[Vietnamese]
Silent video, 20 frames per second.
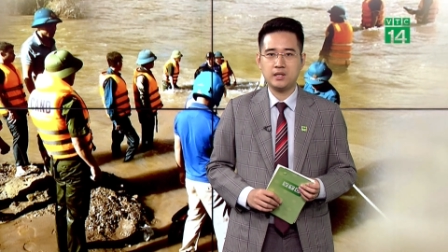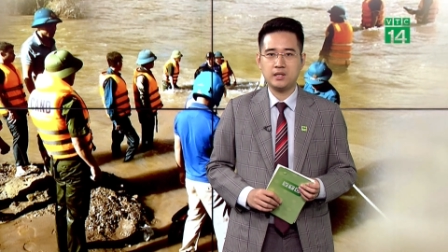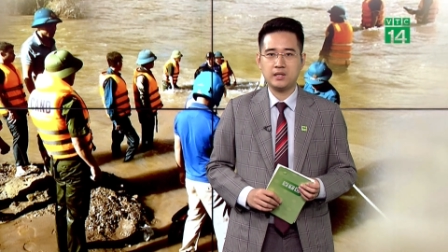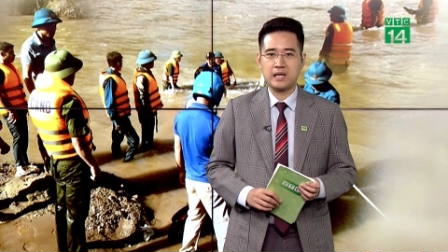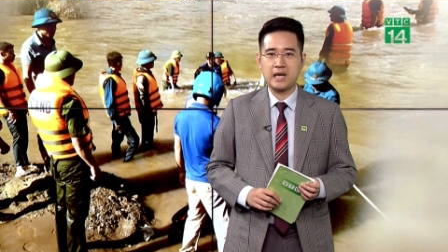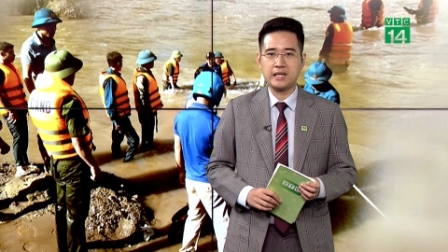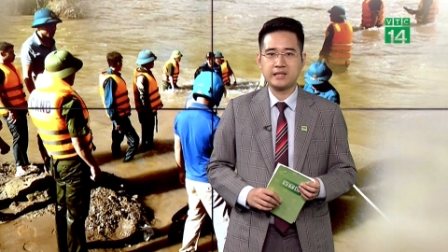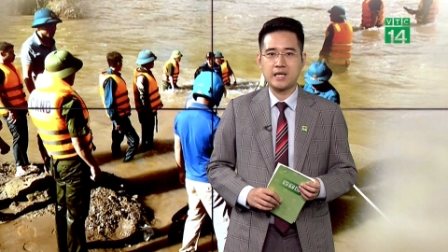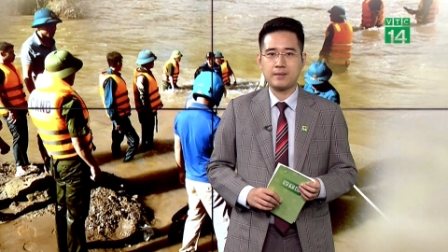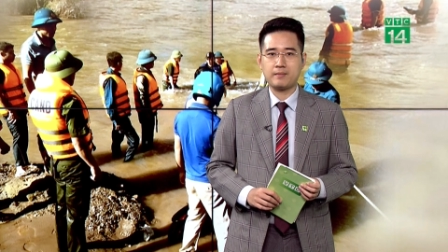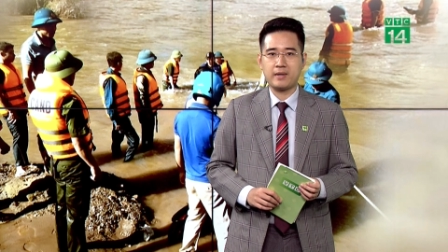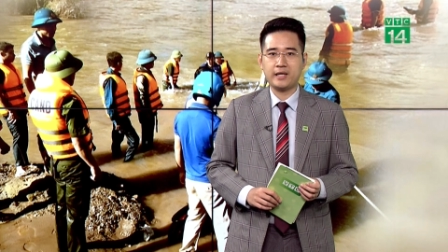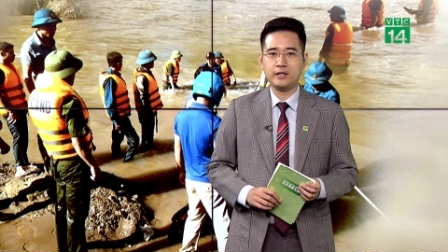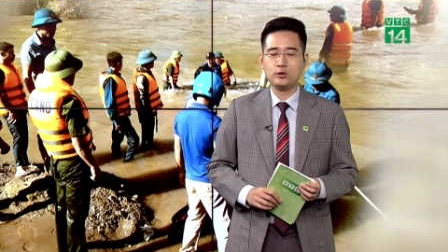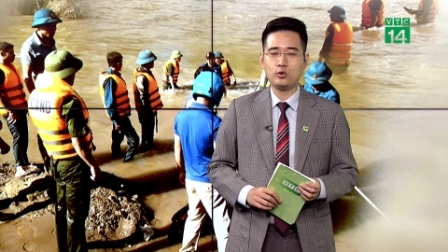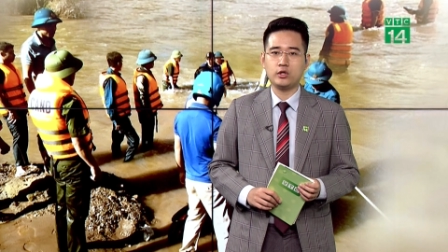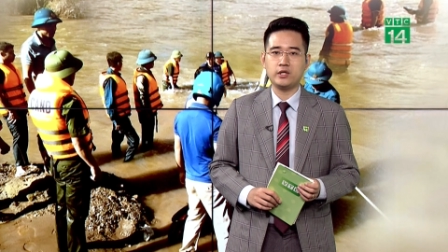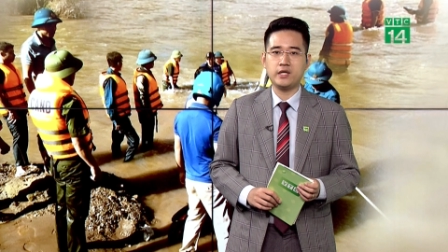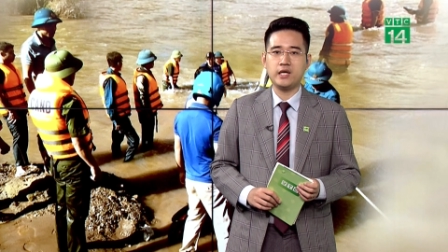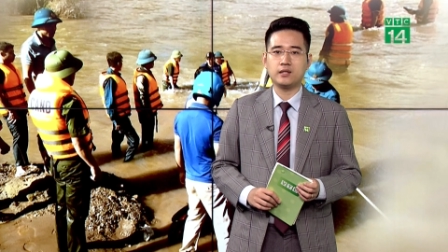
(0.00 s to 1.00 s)
Các nhà máy
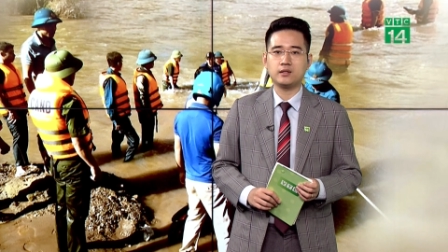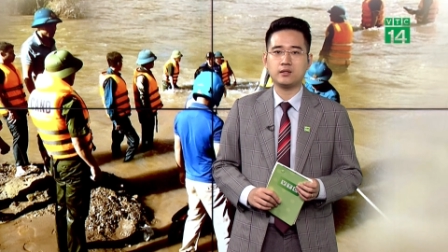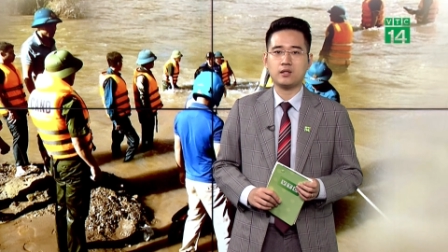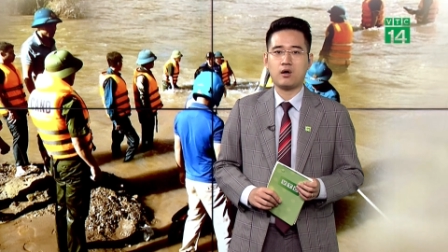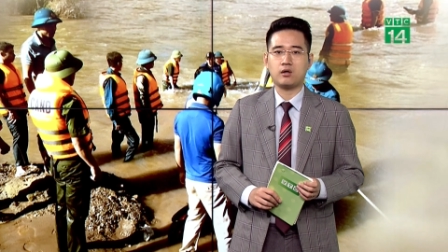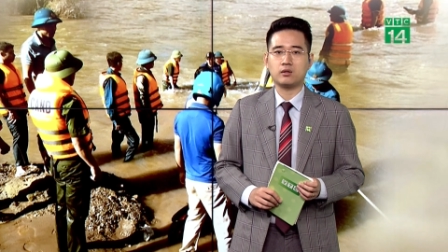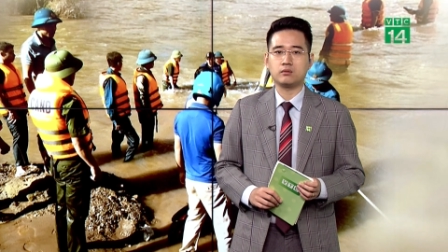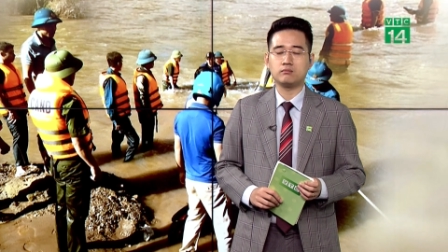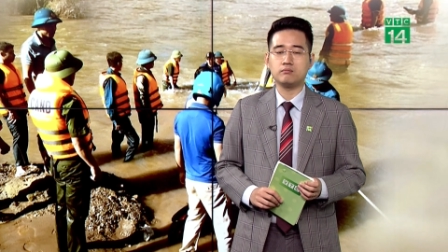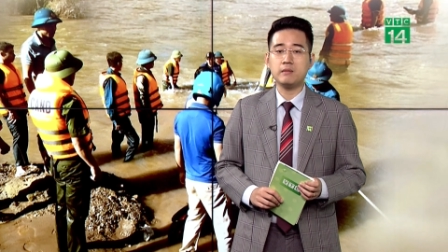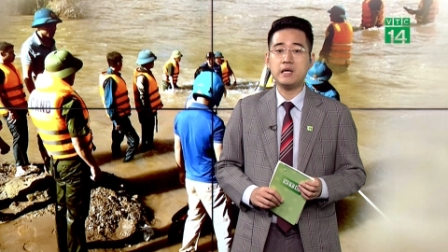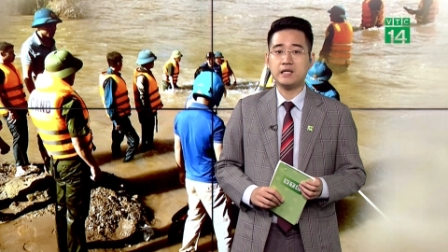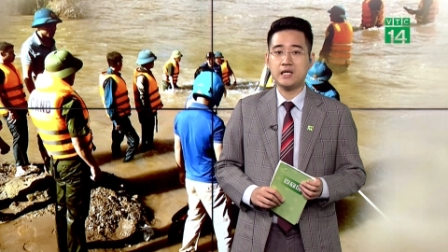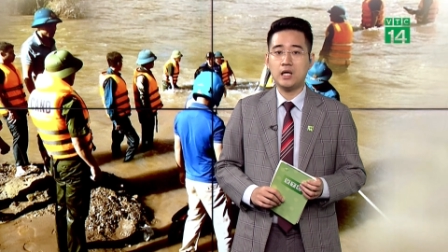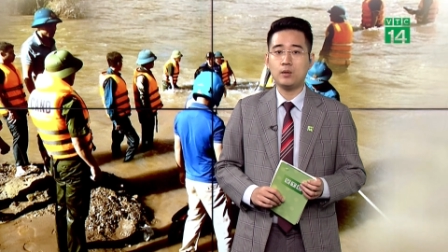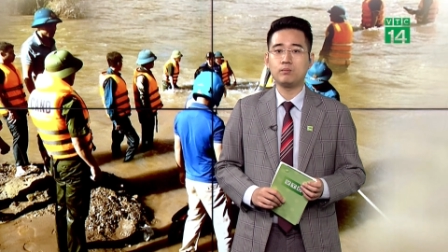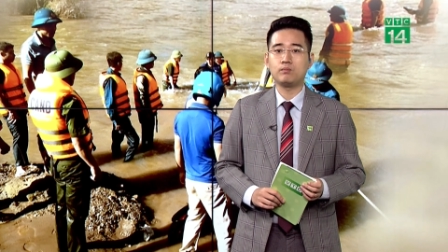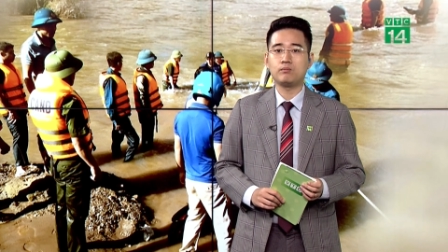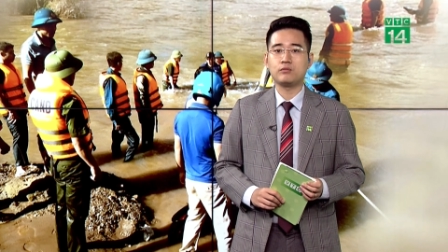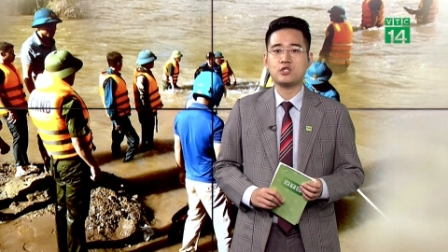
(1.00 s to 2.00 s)
thủy điện còn bị
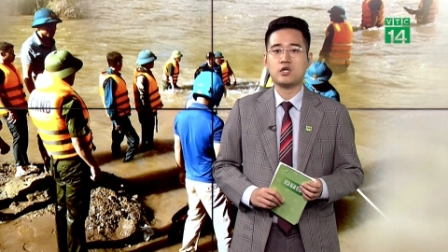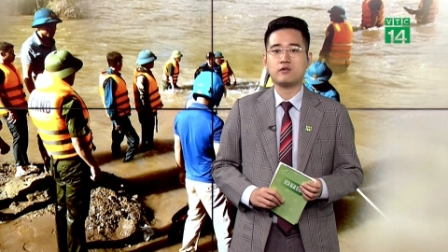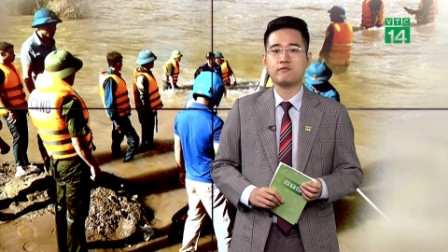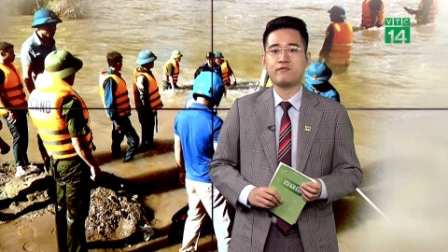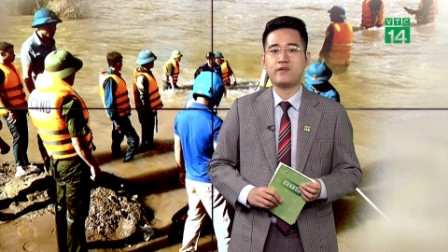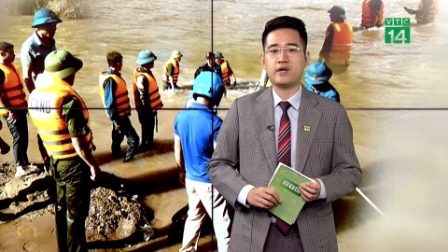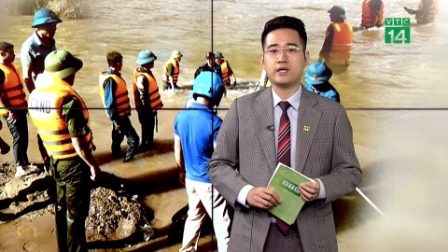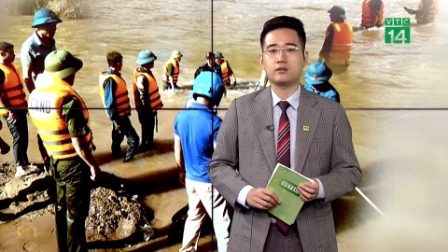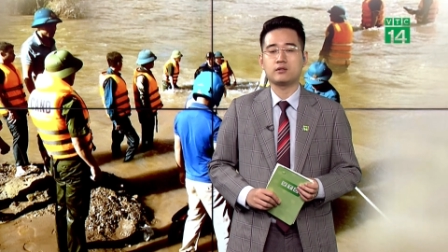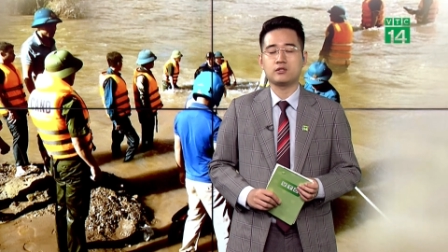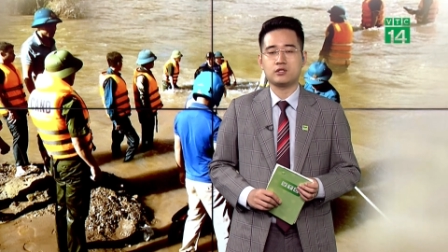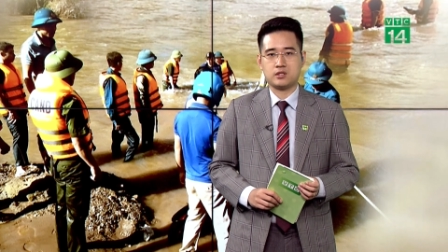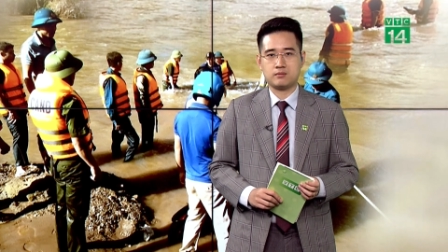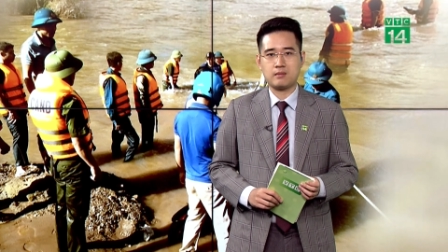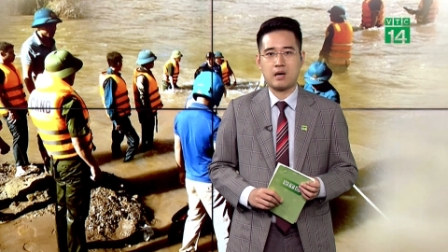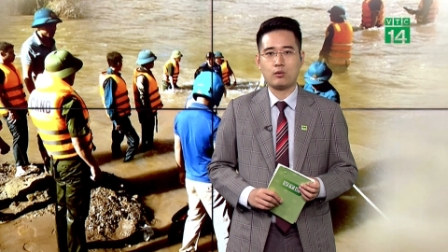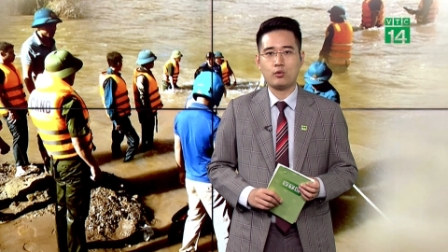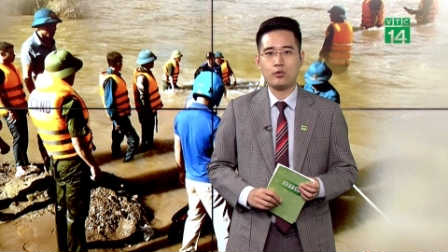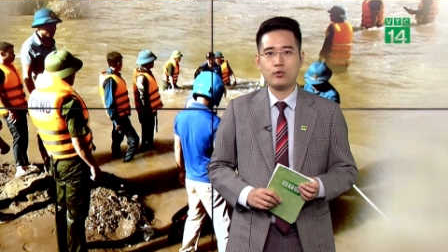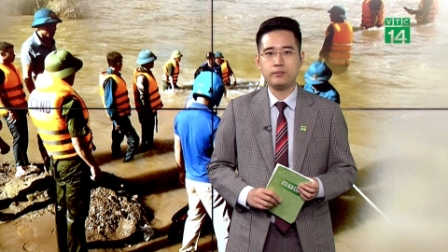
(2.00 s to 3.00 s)
động trong việc dự
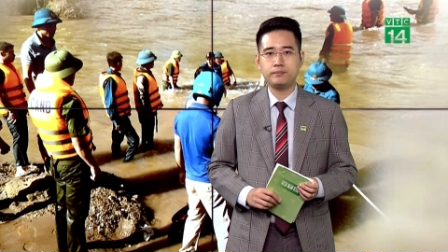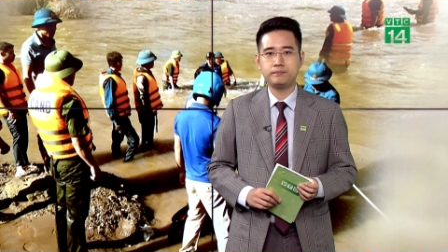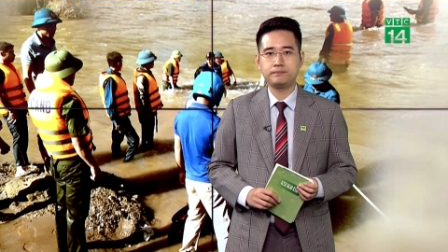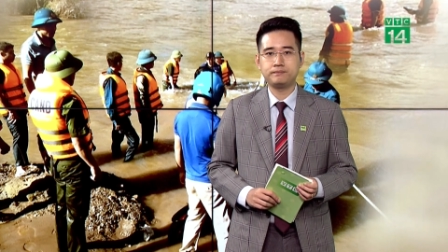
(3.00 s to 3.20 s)
báo lũ.